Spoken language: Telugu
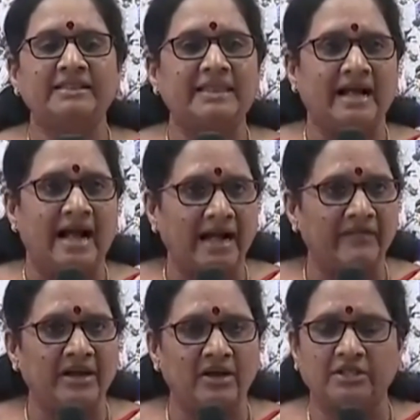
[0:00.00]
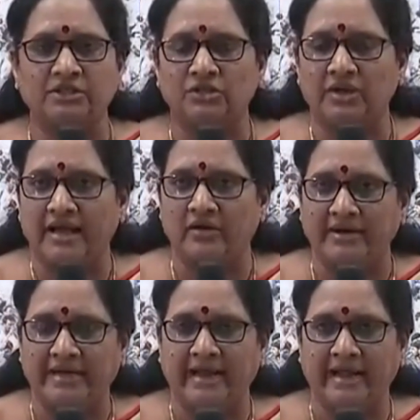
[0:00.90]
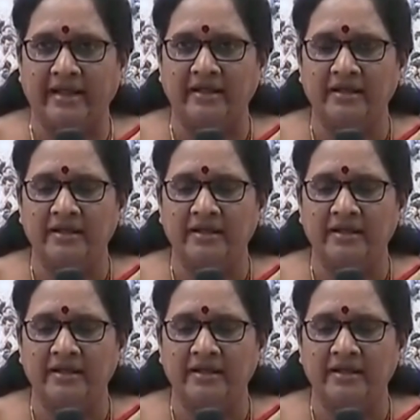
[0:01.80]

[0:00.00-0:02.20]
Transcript: ఇంత గంగవెర్రలు ఎత్తుతున్నారు అంటేనే